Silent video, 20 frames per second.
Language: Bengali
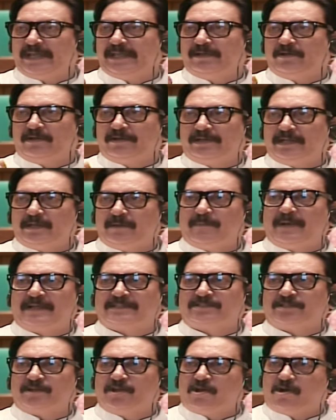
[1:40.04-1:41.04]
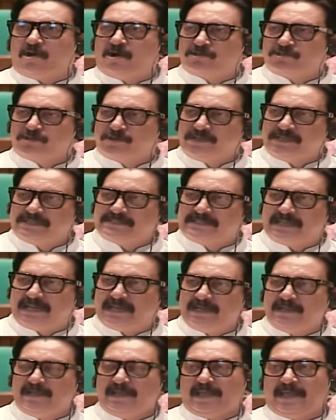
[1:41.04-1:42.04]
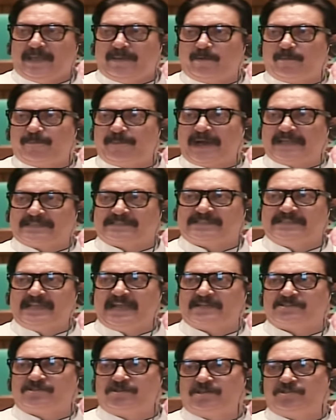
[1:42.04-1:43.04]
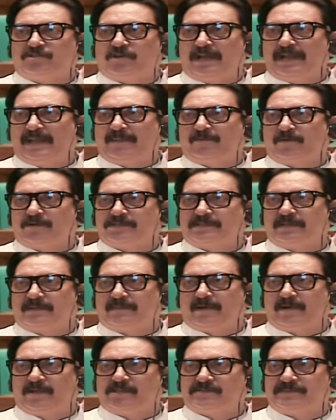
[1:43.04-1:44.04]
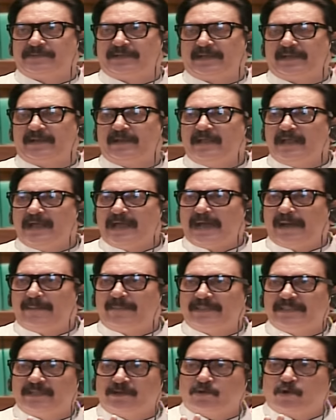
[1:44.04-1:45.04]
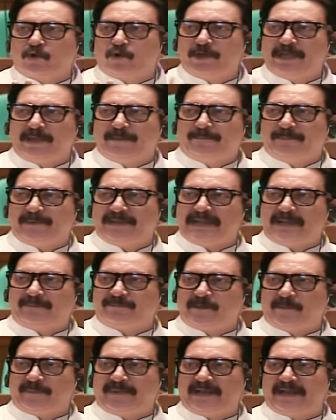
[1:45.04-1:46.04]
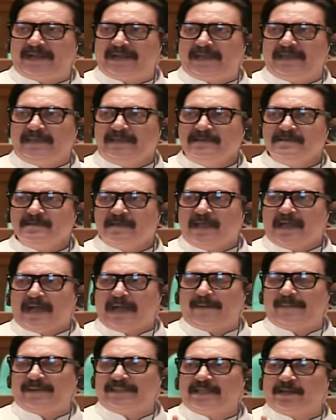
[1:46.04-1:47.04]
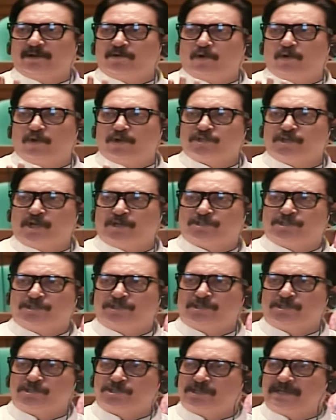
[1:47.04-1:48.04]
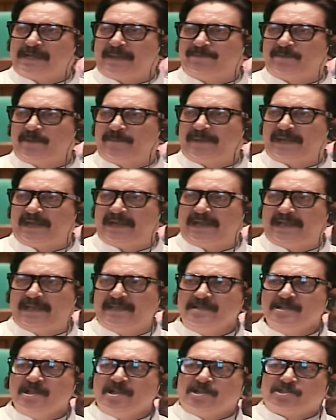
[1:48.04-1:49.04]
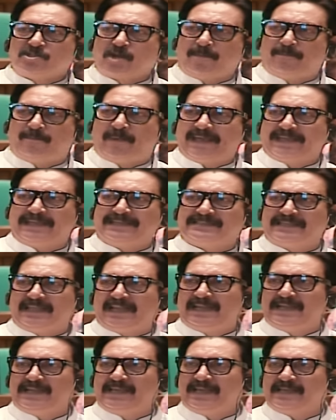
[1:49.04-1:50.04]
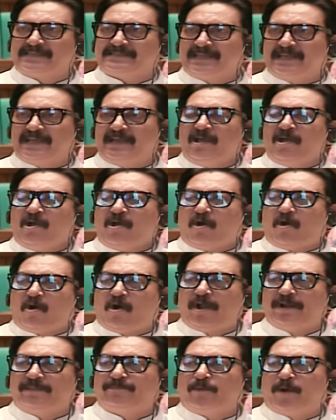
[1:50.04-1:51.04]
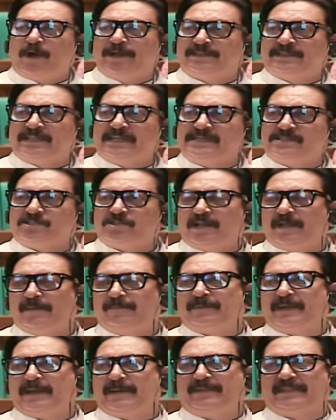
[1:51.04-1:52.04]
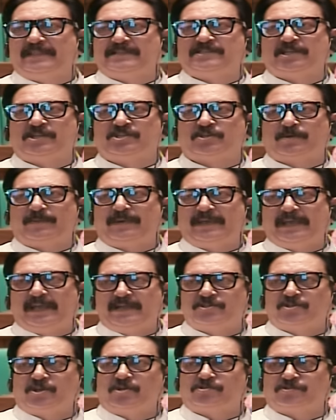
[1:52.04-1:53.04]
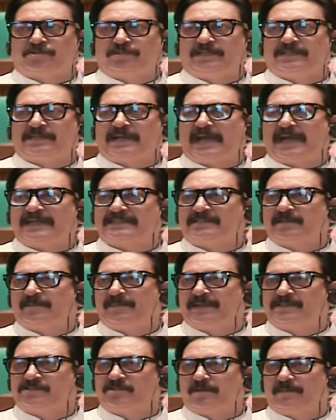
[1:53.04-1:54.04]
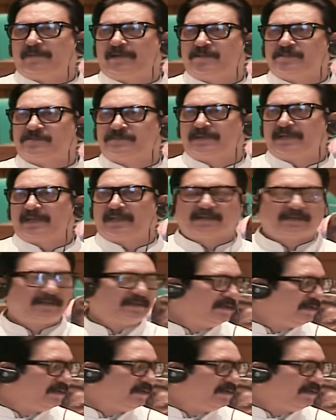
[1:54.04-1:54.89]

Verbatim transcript: এই নির্বাচনে অংশ নিয়েছিলেন এবং পাঁচটি আসনে জয়লাভ করেছেন মানে স্পিকার আমাদের কোনো এমপি নামতে পারে নাই আমাদের কোনো সংসদ সদস্য নামতে পারে নাই সবাইকে জেলে নিয়ে গেছে অন পঁয়ত্রিশ জন এমপি আমাদের সেই সময় এই সংসদে আসতে পেরেছিল মানে স্পিকার